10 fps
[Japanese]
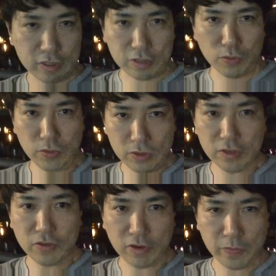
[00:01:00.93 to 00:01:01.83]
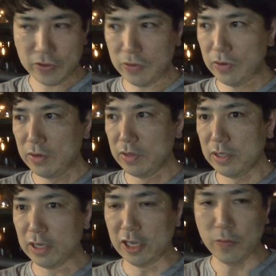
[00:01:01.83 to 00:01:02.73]
かく本当に横浜の
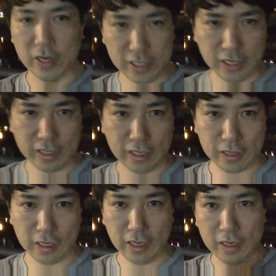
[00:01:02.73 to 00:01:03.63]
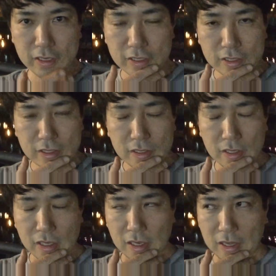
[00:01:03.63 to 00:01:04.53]
夜景は綺麗なんで、
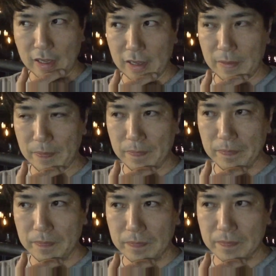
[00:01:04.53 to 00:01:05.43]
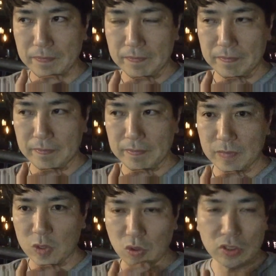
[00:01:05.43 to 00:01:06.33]
えー
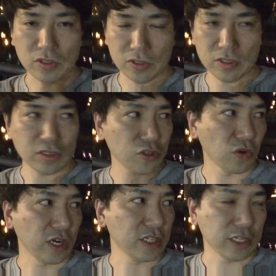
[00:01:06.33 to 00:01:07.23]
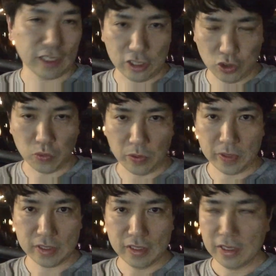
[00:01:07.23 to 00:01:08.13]
少しずつ紹介していきたいと思い
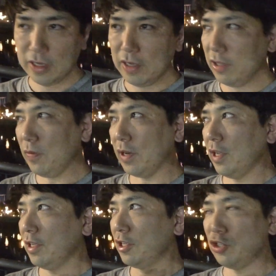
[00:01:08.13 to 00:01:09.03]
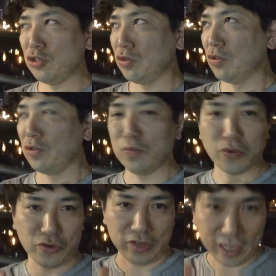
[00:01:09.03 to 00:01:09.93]
ますではね一周
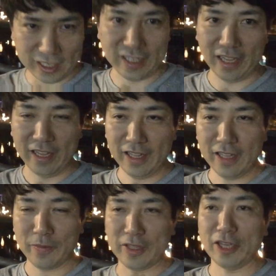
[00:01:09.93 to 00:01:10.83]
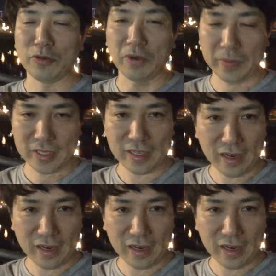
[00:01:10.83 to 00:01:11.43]
僕なしで見たいと思いますか